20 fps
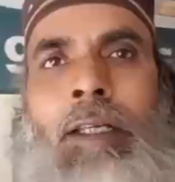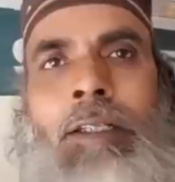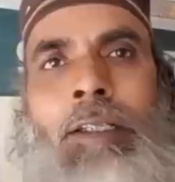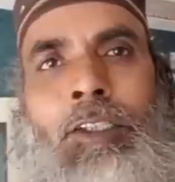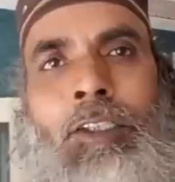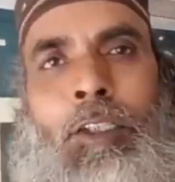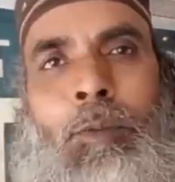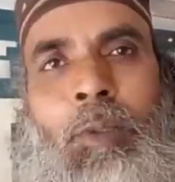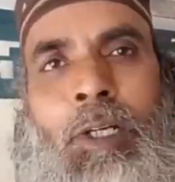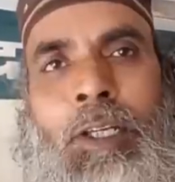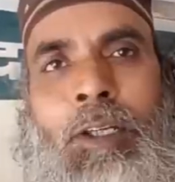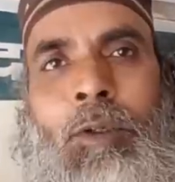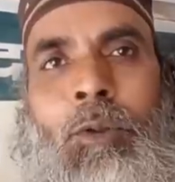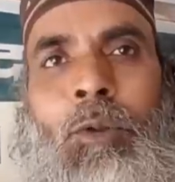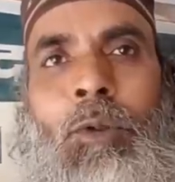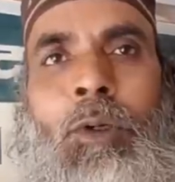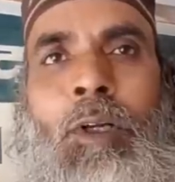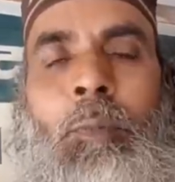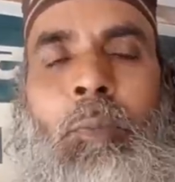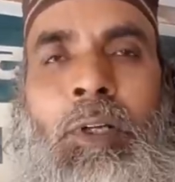अगर किसी भाई
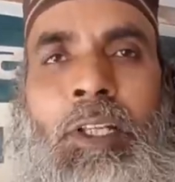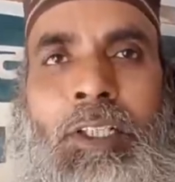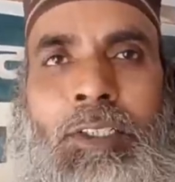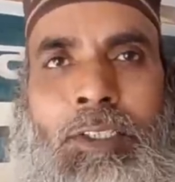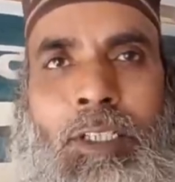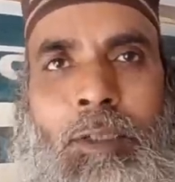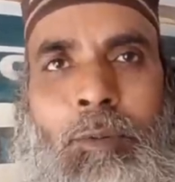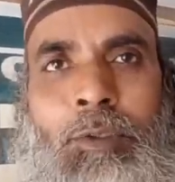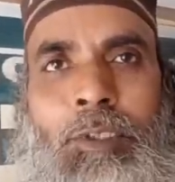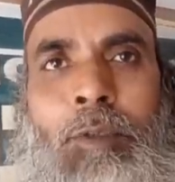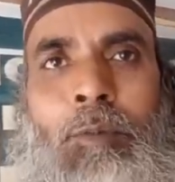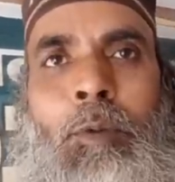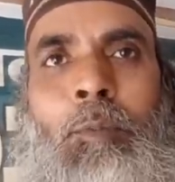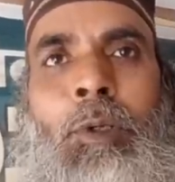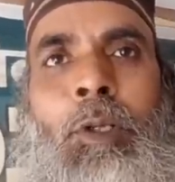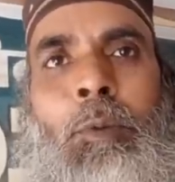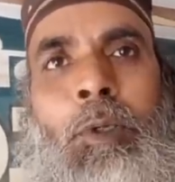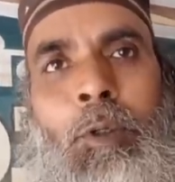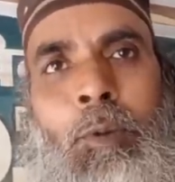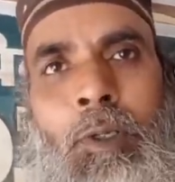को अपने हिसाब से
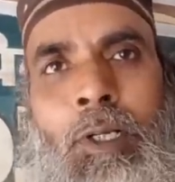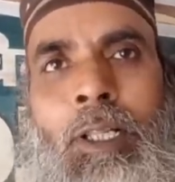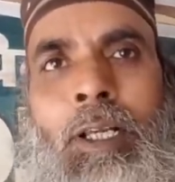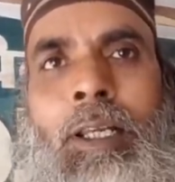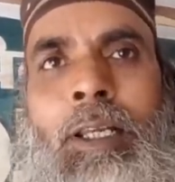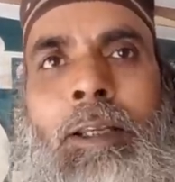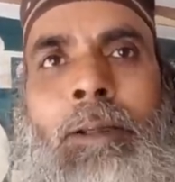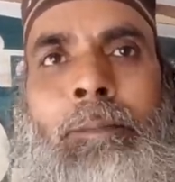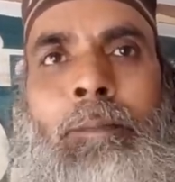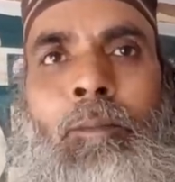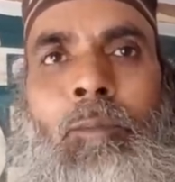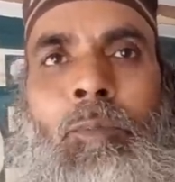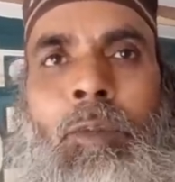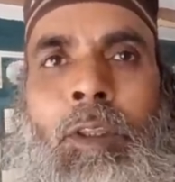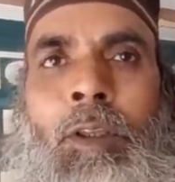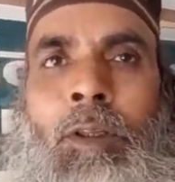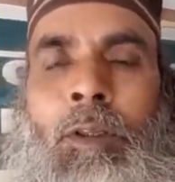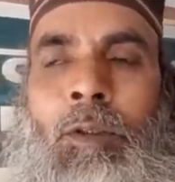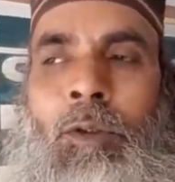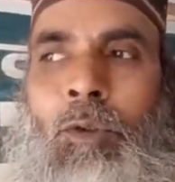बम्फर बनवाना है
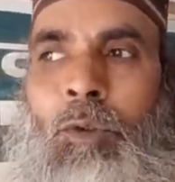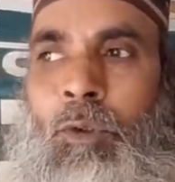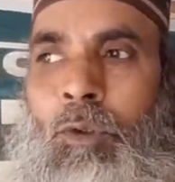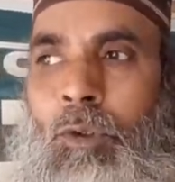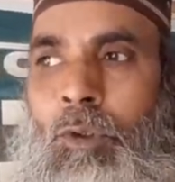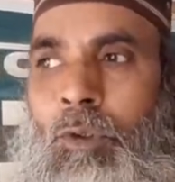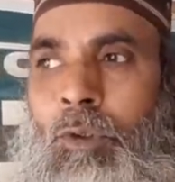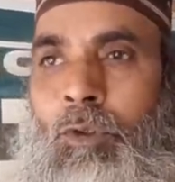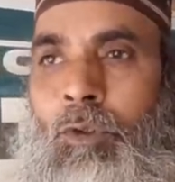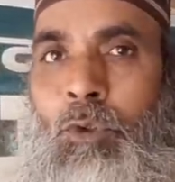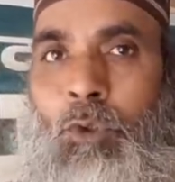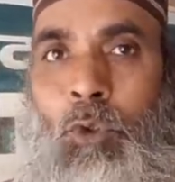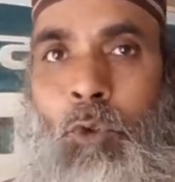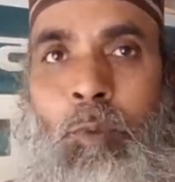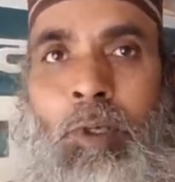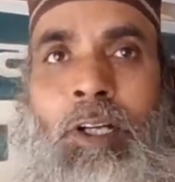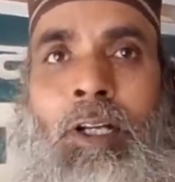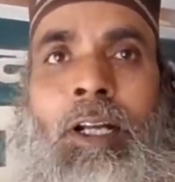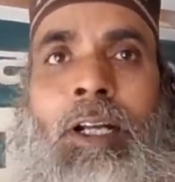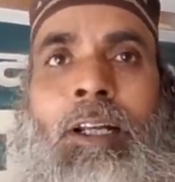तो
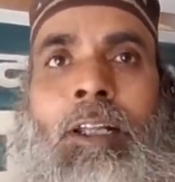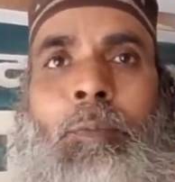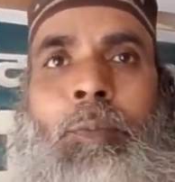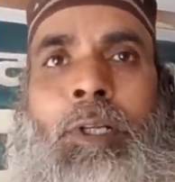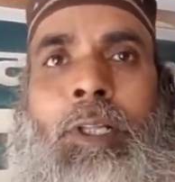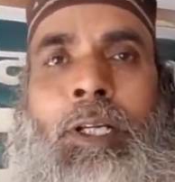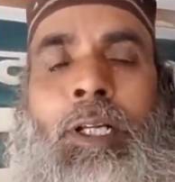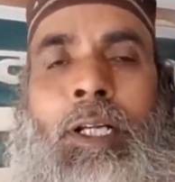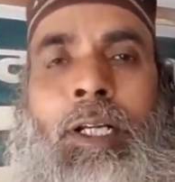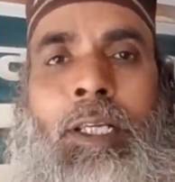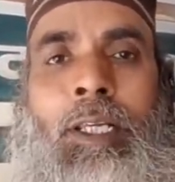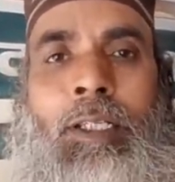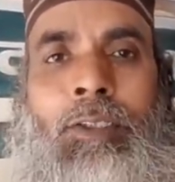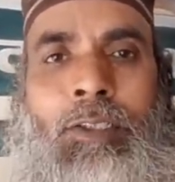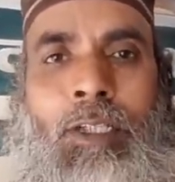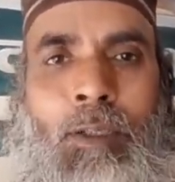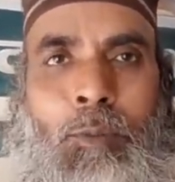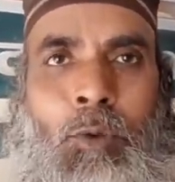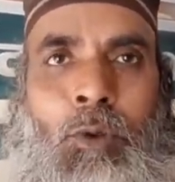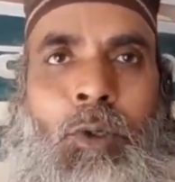सुबह आना पड़ेगा या
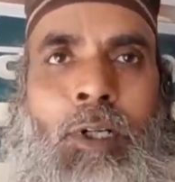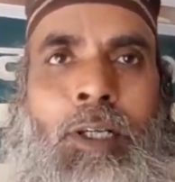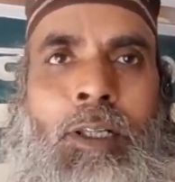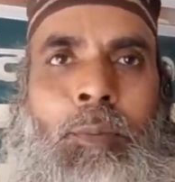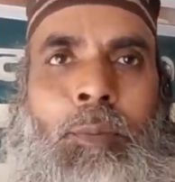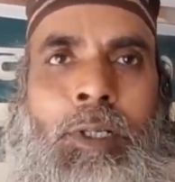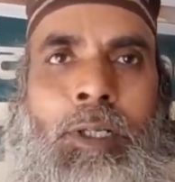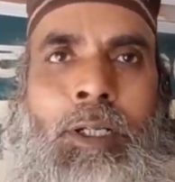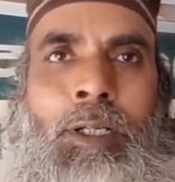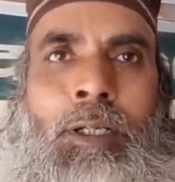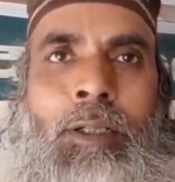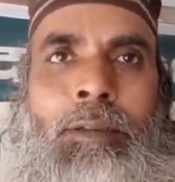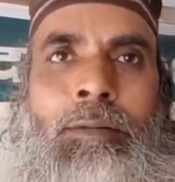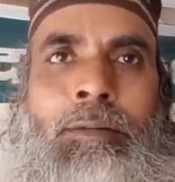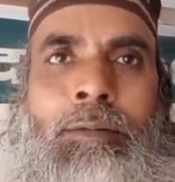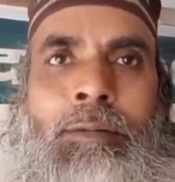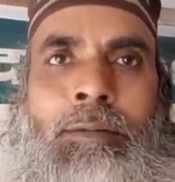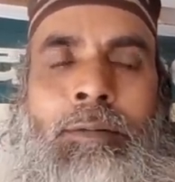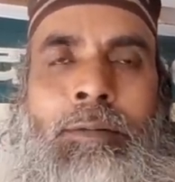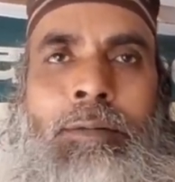शाम को आना पड़ेगा
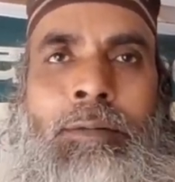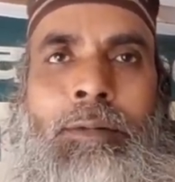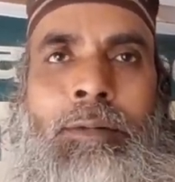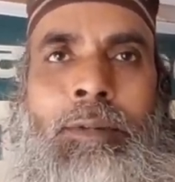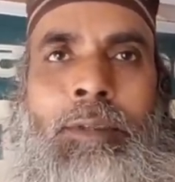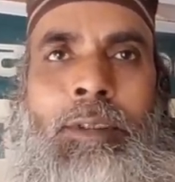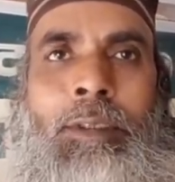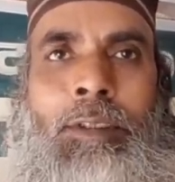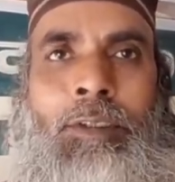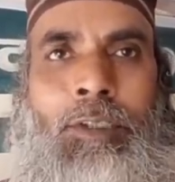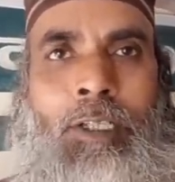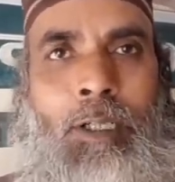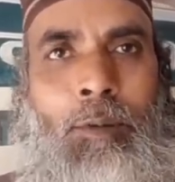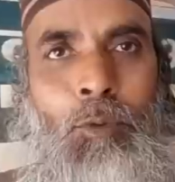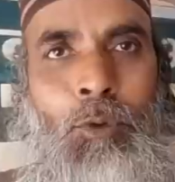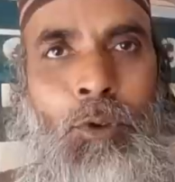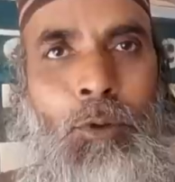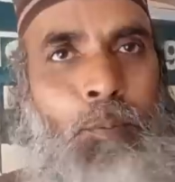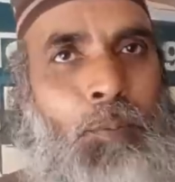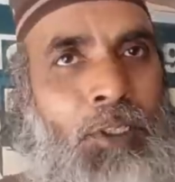
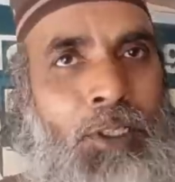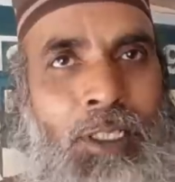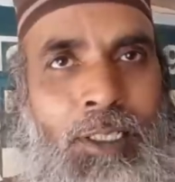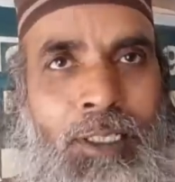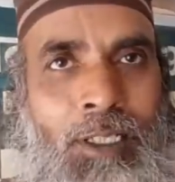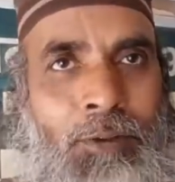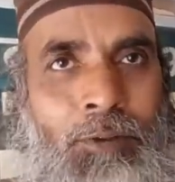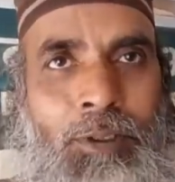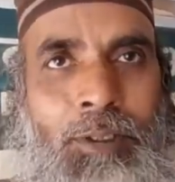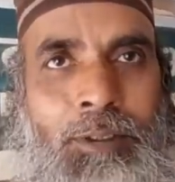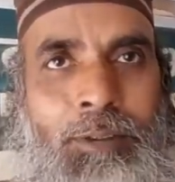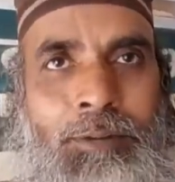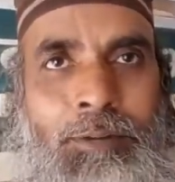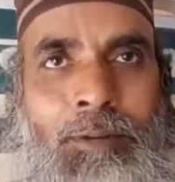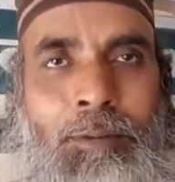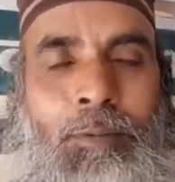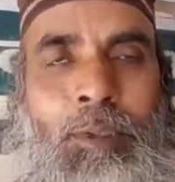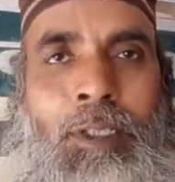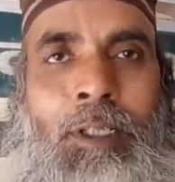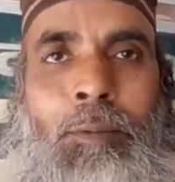शाम को बता जावें
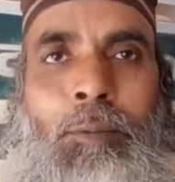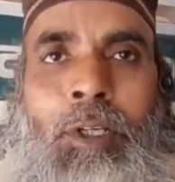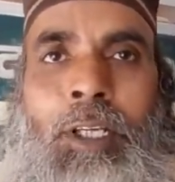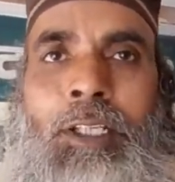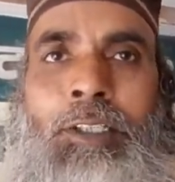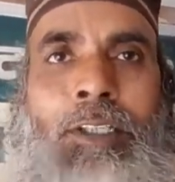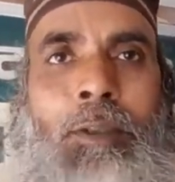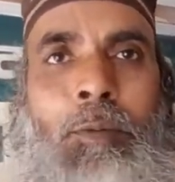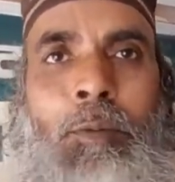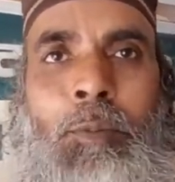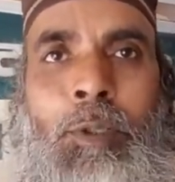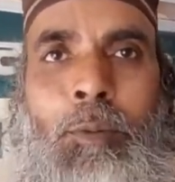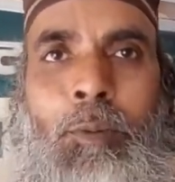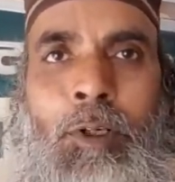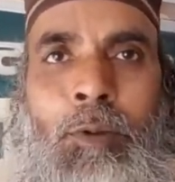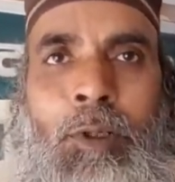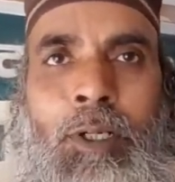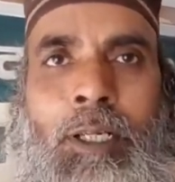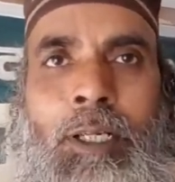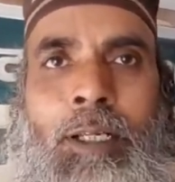भाई हमें ऐसा बम्फर
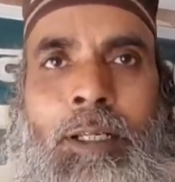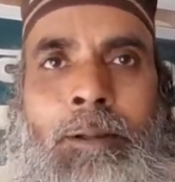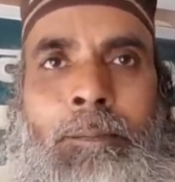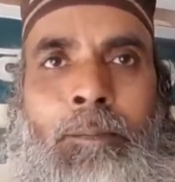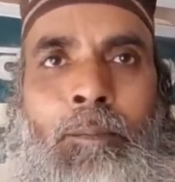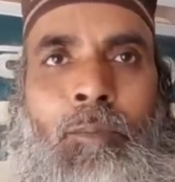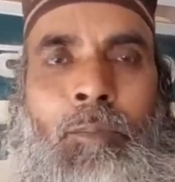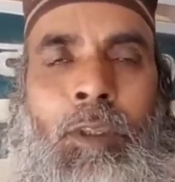बनवाना है